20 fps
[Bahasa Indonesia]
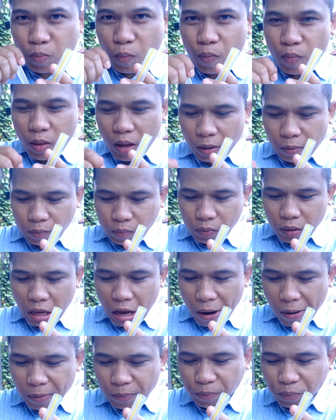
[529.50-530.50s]
contoh
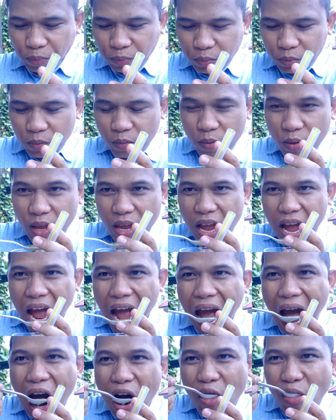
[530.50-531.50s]
yang sudah habis nih pak
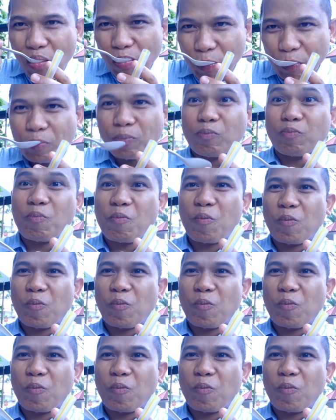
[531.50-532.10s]
hmm.